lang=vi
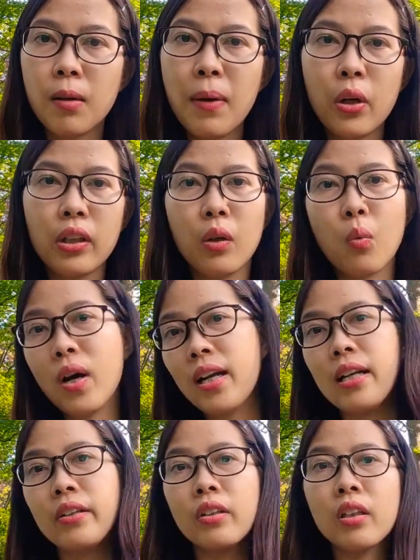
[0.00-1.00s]
Các bạn có thể quay
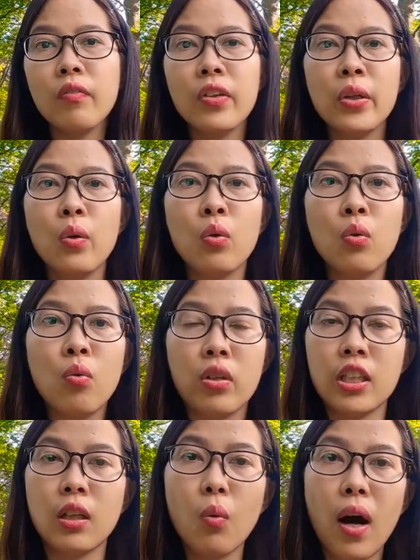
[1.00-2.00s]
lại những cái video cũ của
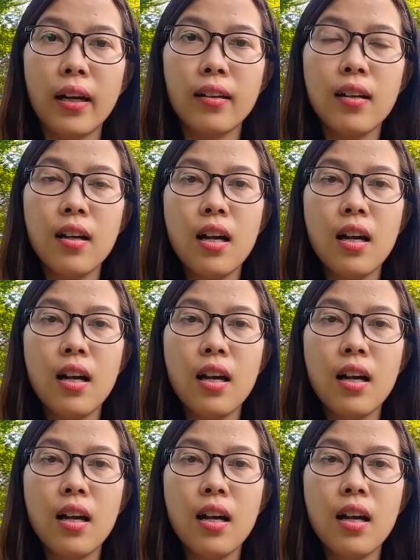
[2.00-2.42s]
Trang Đoàn,